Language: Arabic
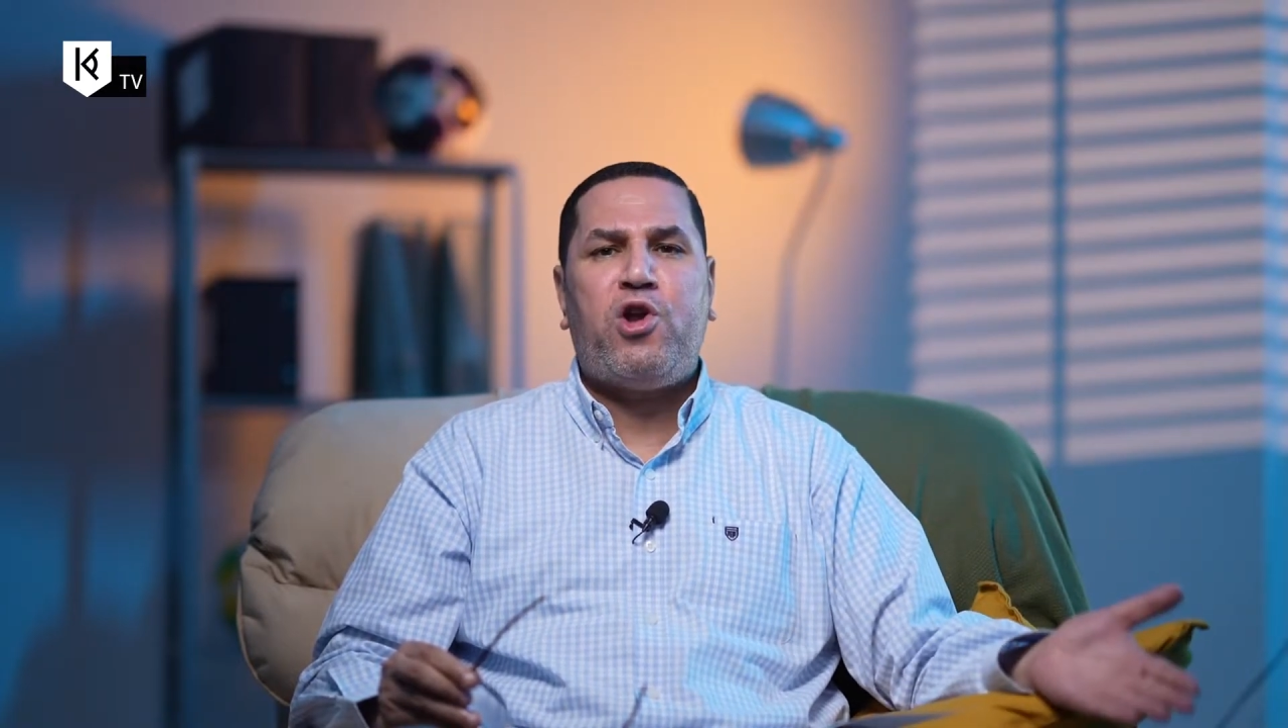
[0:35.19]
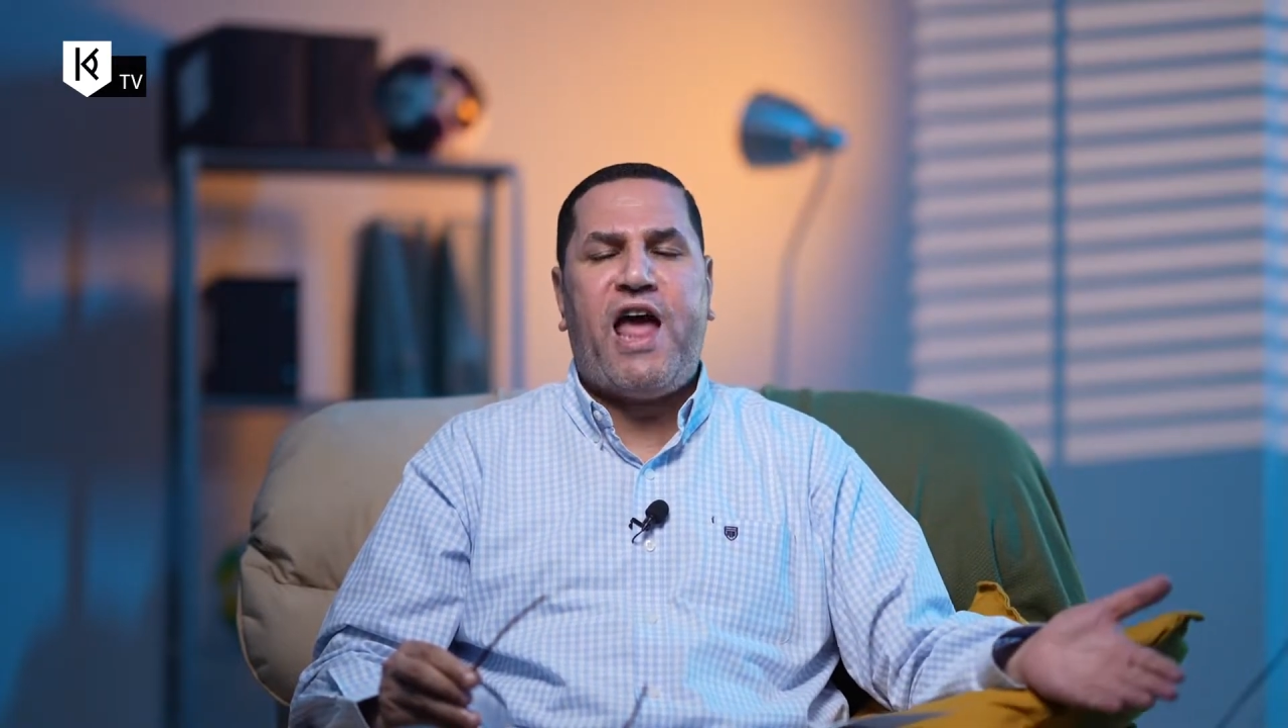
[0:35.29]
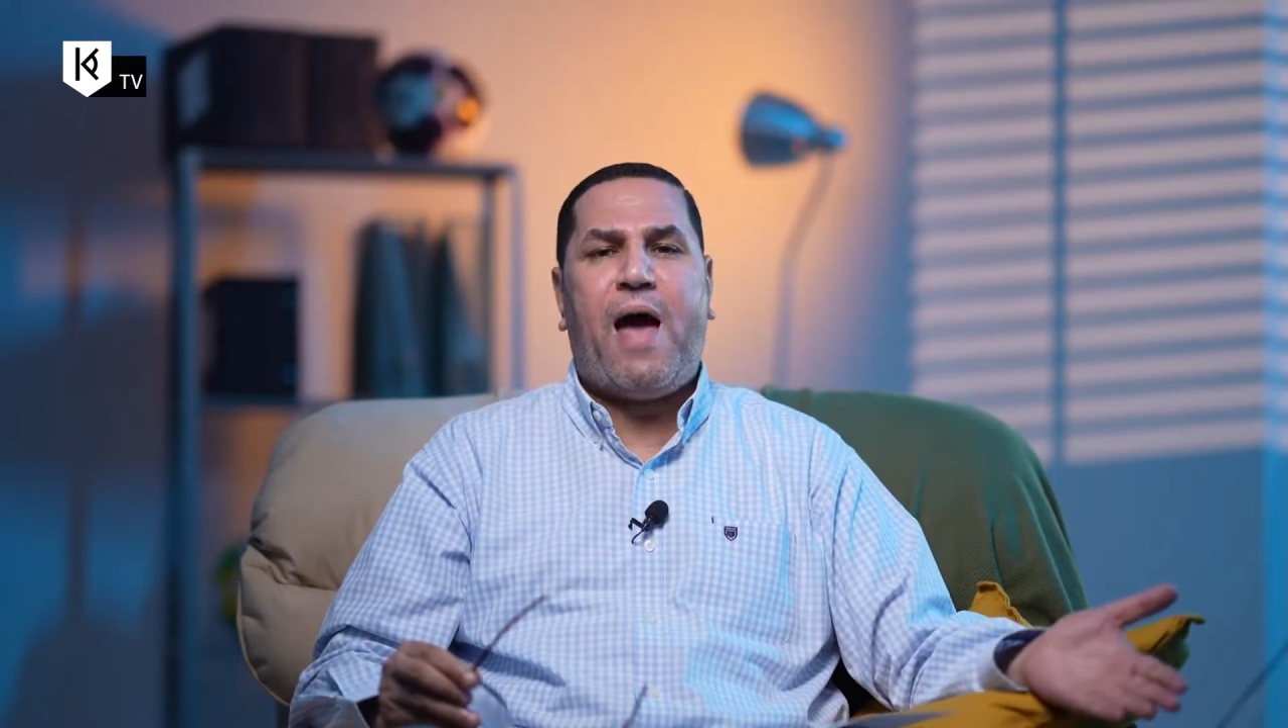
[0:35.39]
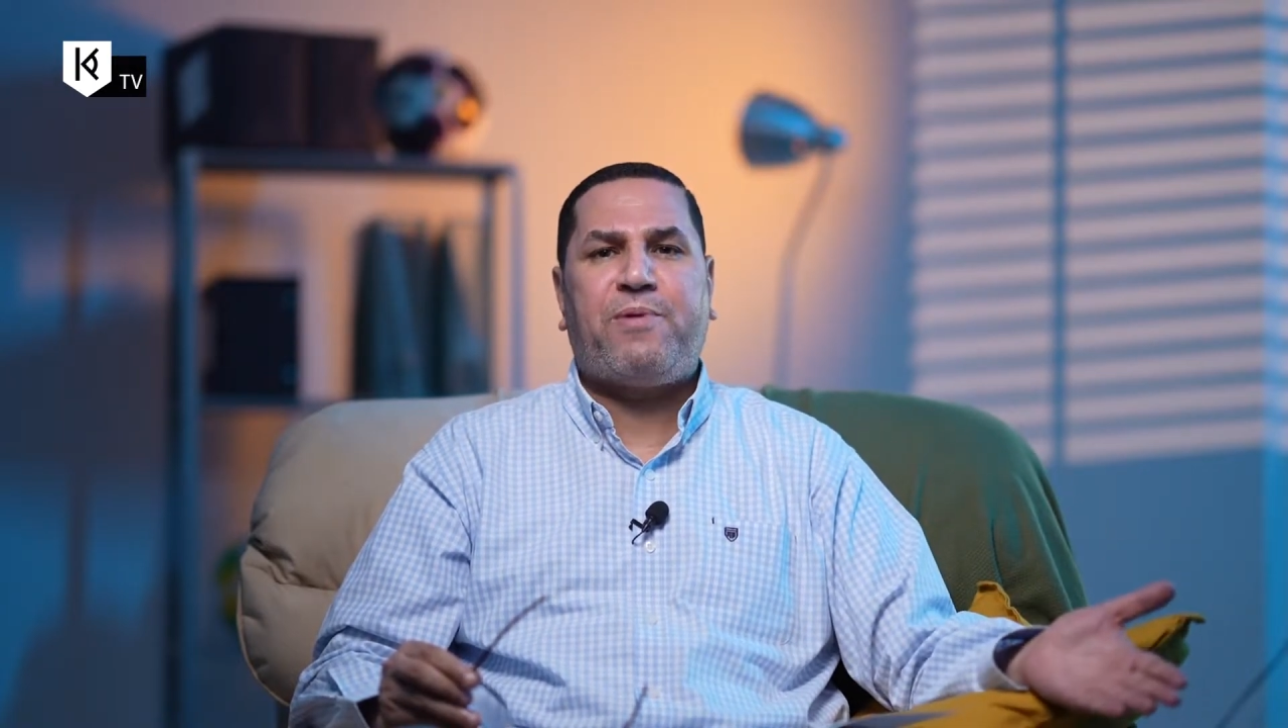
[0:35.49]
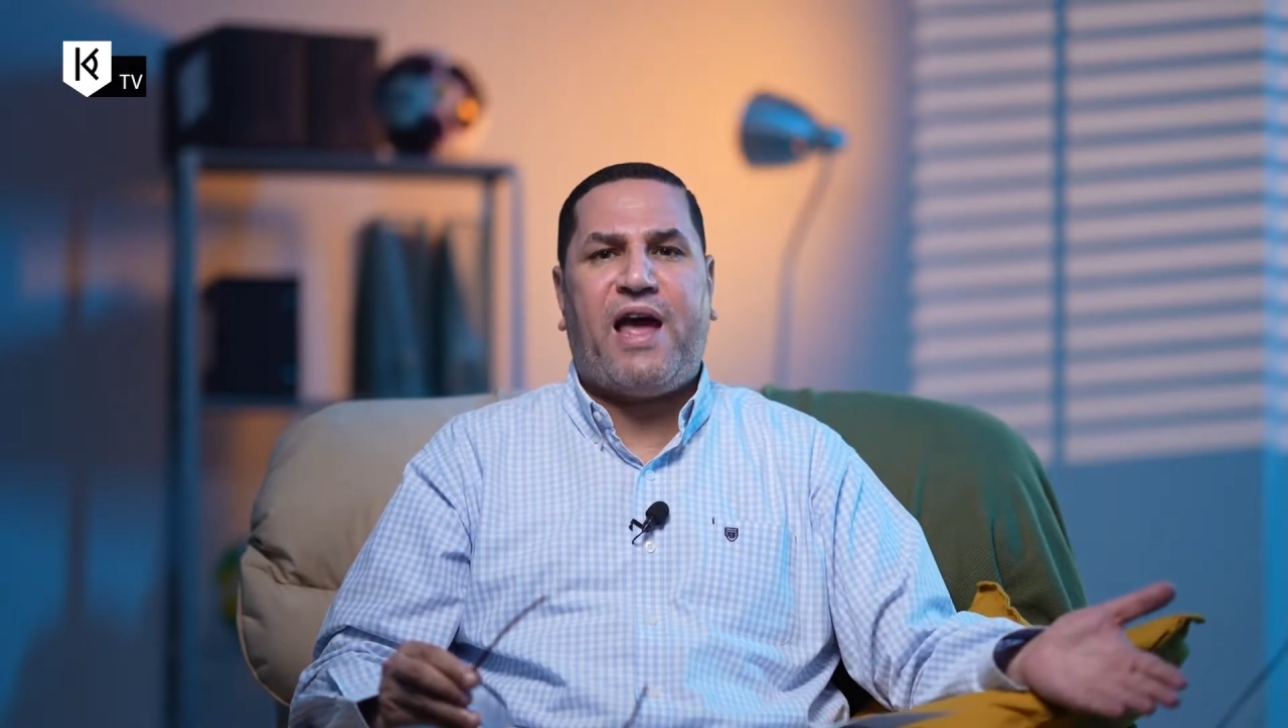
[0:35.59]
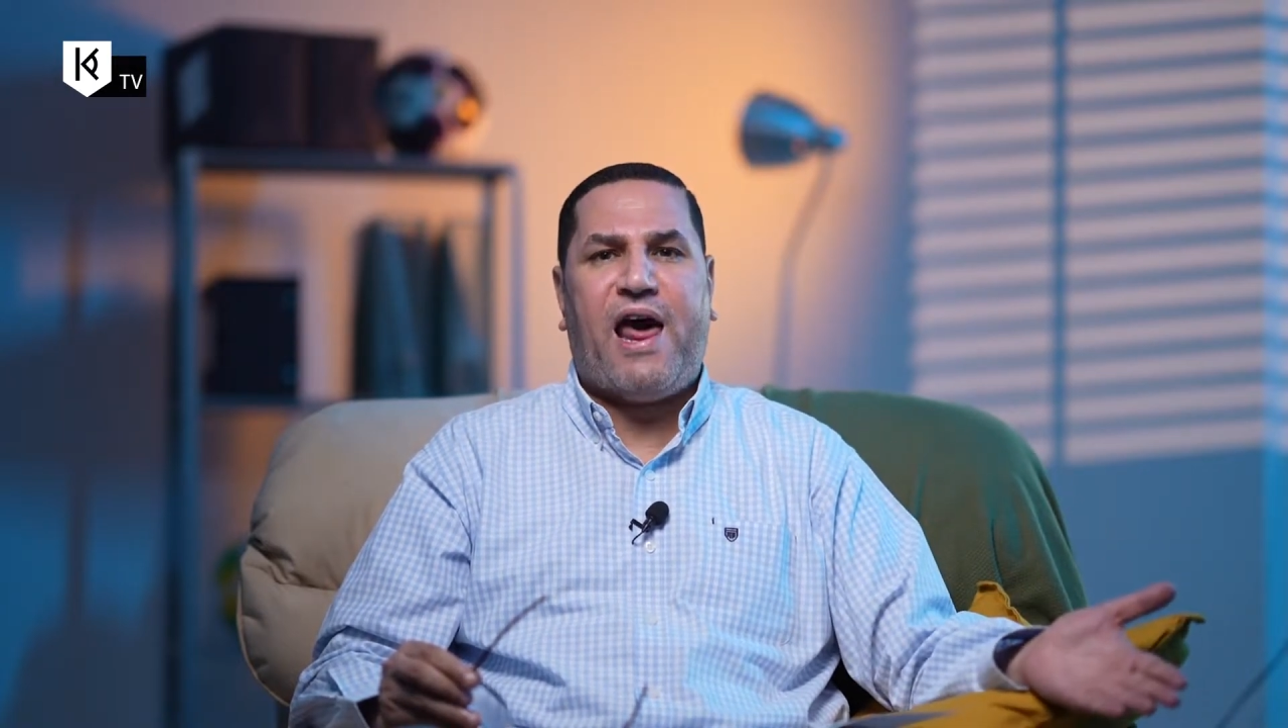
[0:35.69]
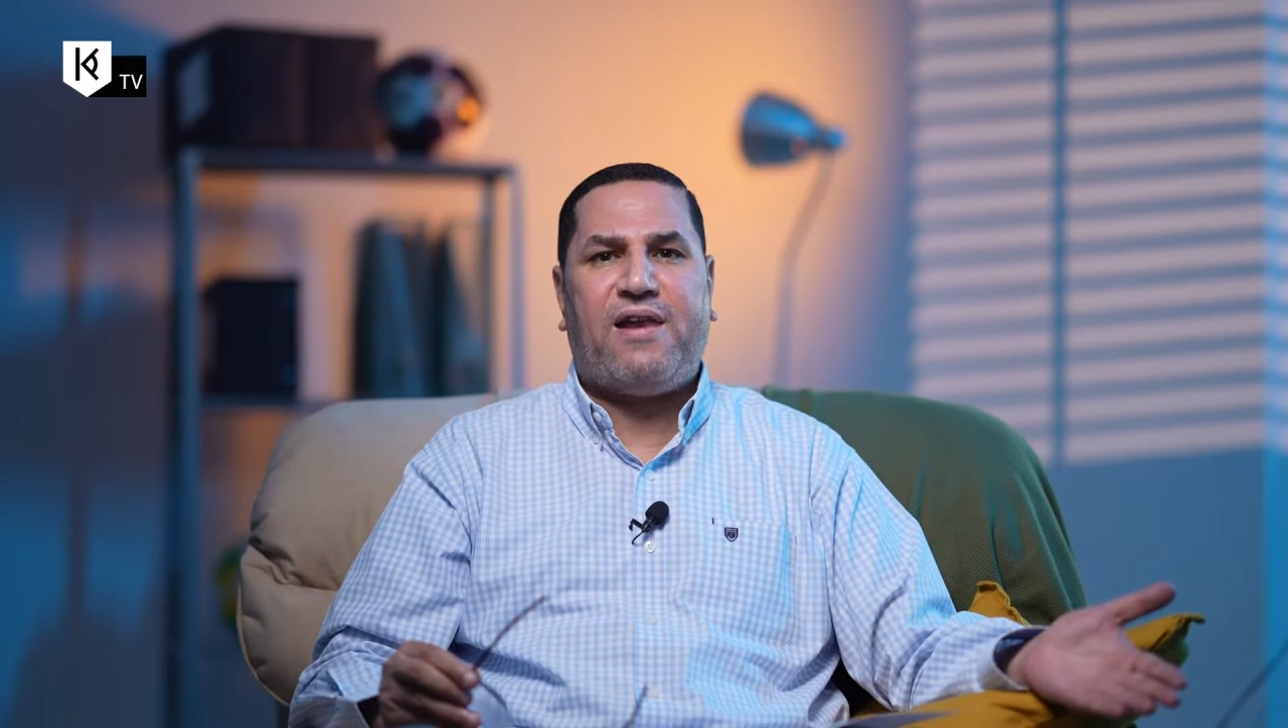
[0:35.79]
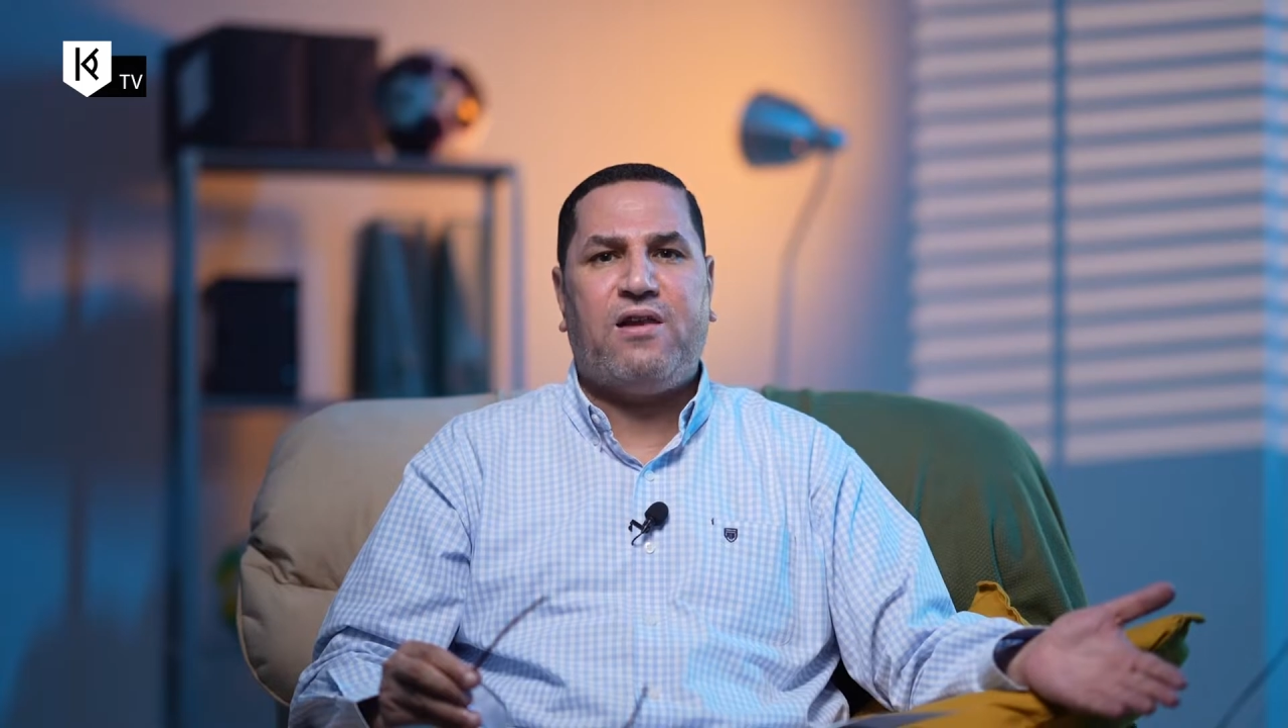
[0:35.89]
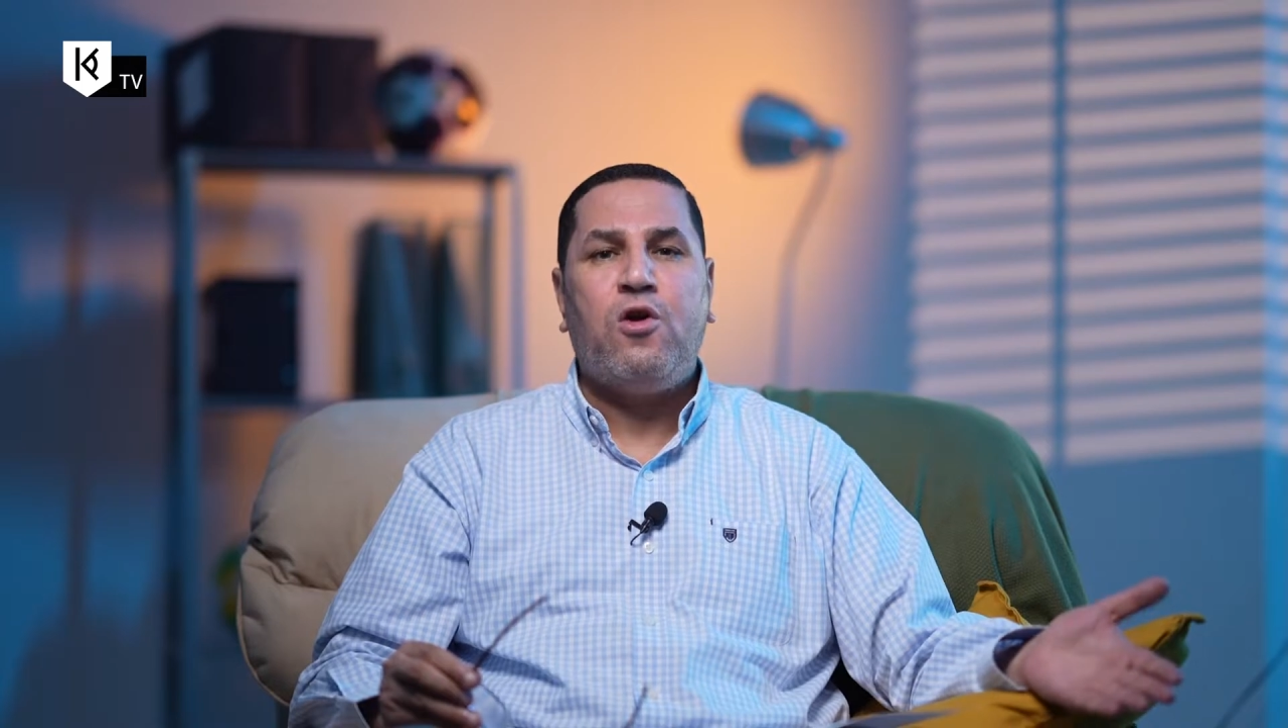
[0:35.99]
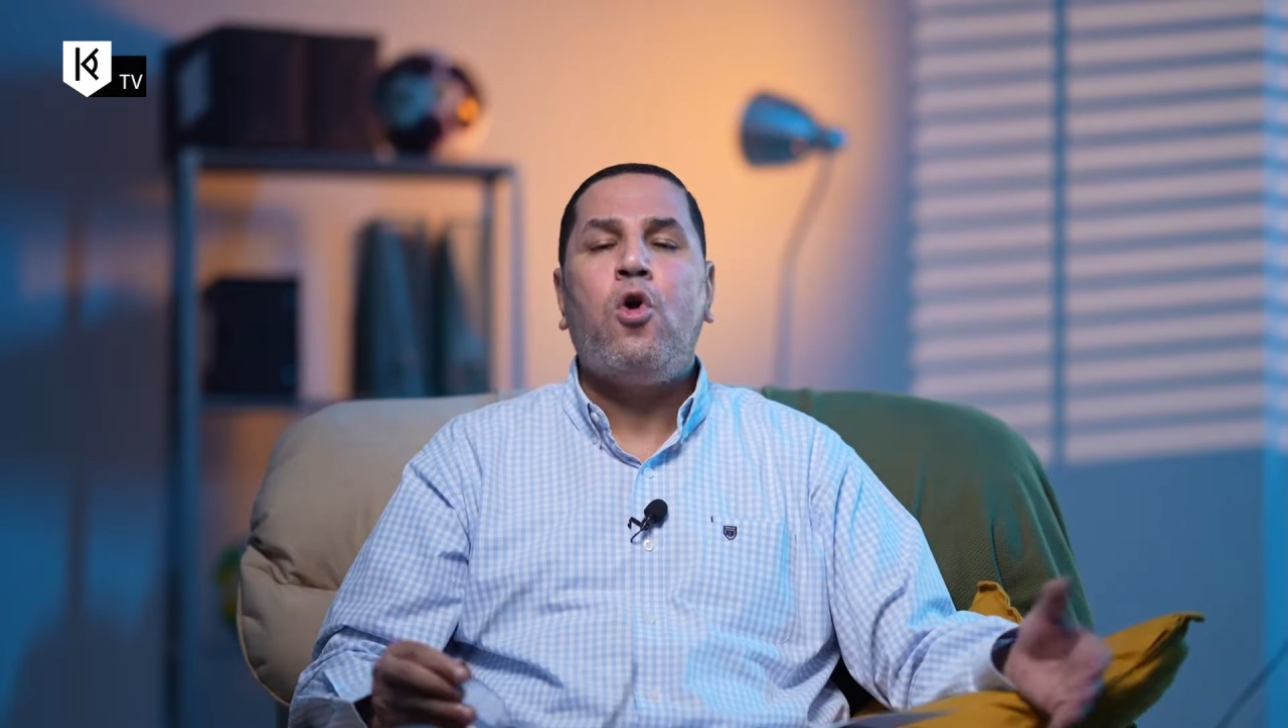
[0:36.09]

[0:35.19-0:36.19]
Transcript: لايهاب جلال